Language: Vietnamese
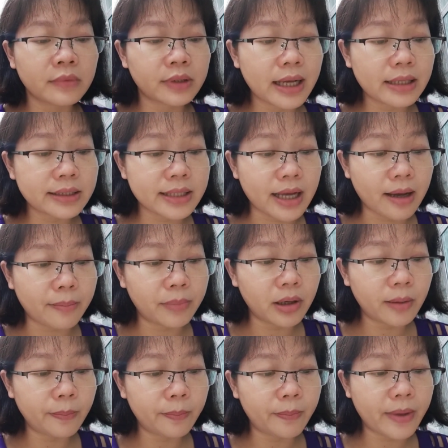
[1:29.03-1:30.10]
tác giả
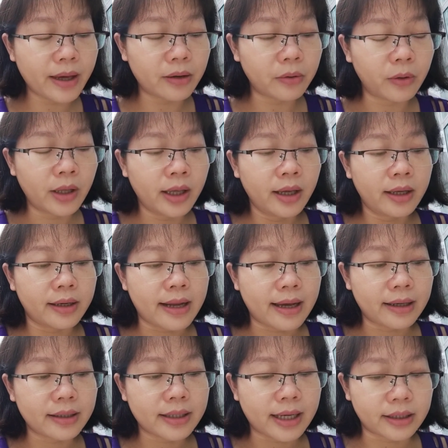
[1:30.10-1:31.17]
Bob Bell
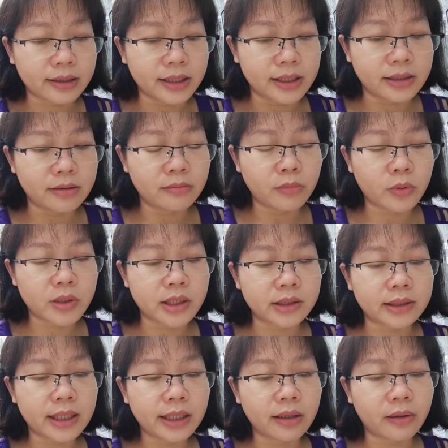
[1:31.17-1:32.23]
đã khẳng định một sự
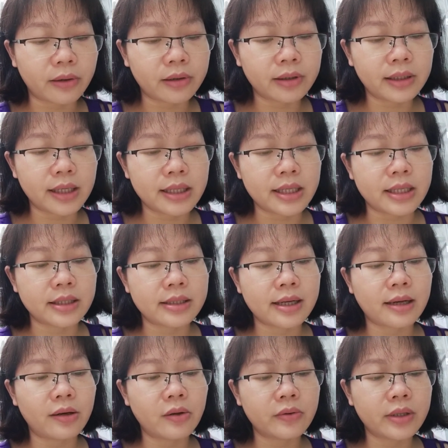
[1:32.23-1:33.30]
thay đổi có thể diễn
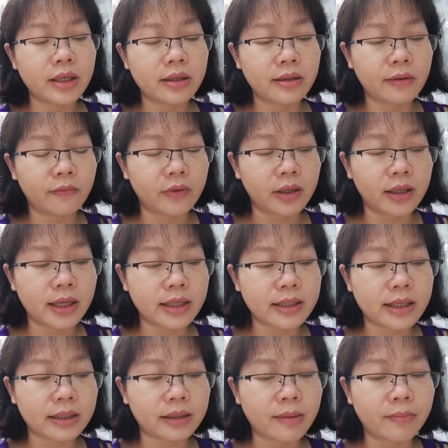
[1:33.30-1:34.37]
ra logic nhưng vẫn gây
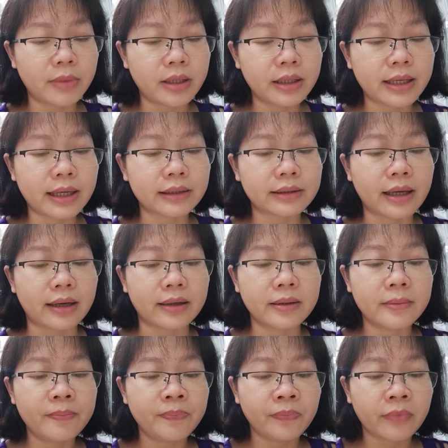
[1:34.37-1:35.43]
ra tâm lý căng thẳng.
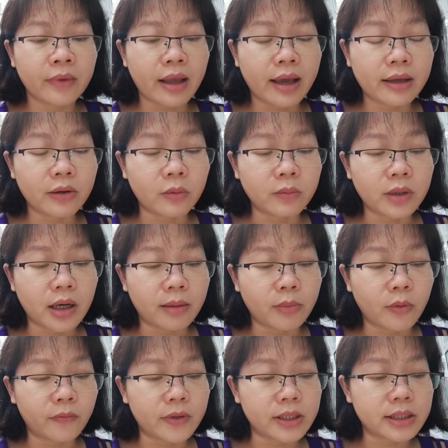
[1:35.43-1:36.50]
Ai cũng cần
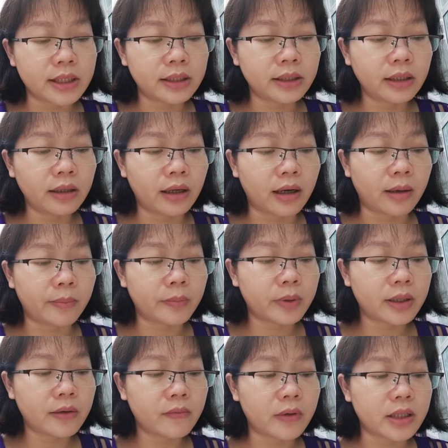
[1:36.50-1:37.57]
một vị trí thích hợp,
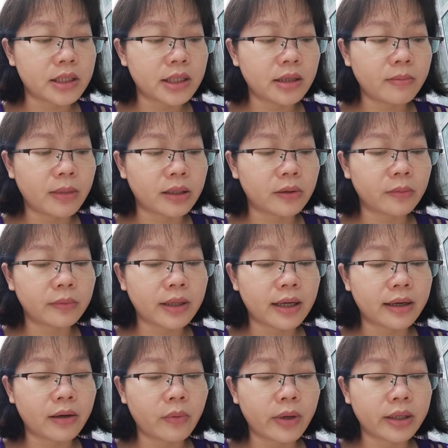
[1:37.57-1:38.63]
khi vị trí mà chúng ta
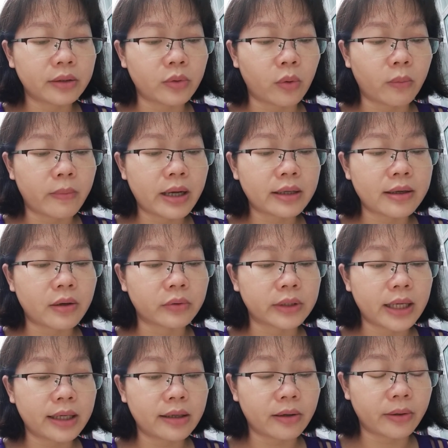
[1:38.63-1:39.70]
đã quen thuộc bắt đầu
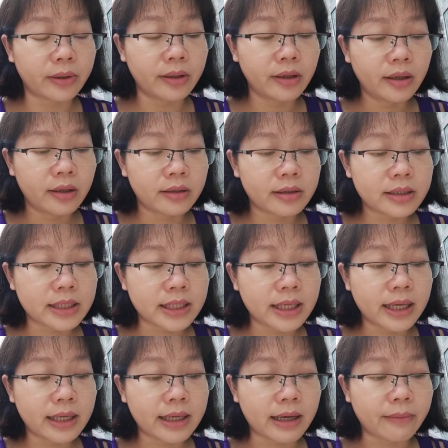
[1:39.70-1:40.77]
thay đổi, nó sẽ
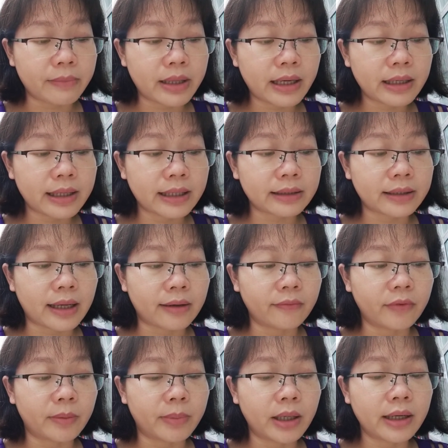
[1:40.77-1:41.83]
gây cảm giác căng
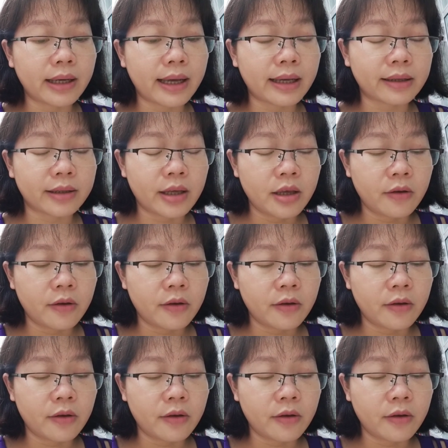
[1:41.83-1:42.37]
thẳng và bất an.